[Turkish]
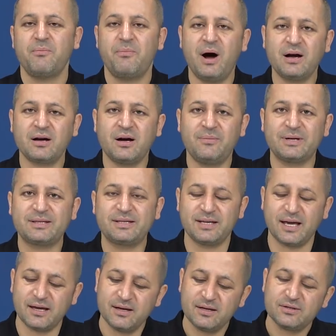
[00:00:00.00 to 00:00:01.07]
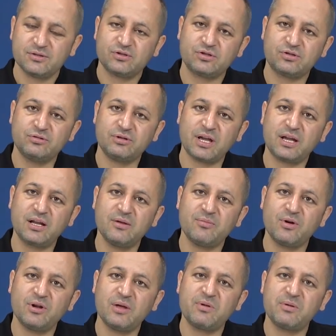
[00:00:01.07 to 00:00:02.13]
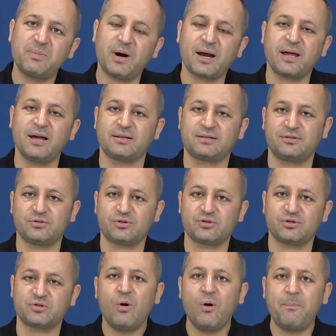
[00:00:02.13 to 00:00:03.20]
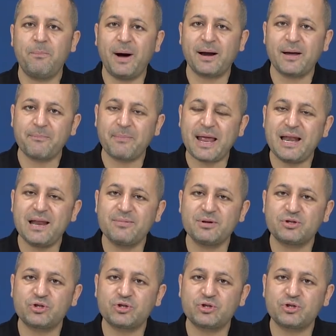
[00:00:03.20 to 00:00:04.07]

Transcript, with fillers: Bankamatiğe sürekli böyle bir para yatırıyorsunuz. O para belli bir